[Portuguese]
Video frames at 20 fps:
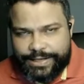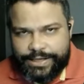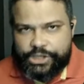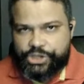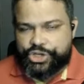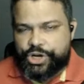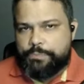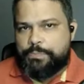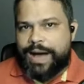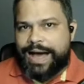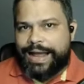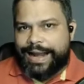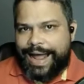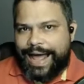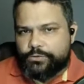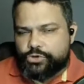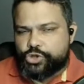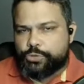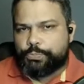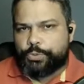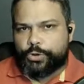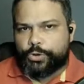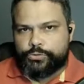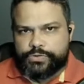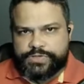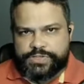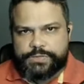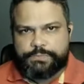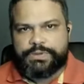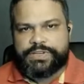ela tinha parado de
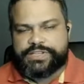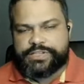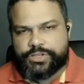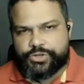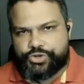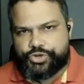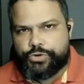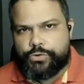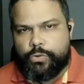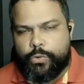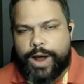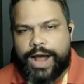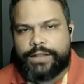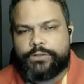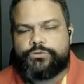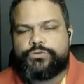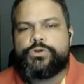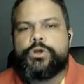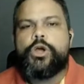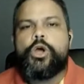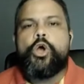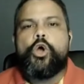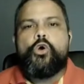produzir PlayStation 4,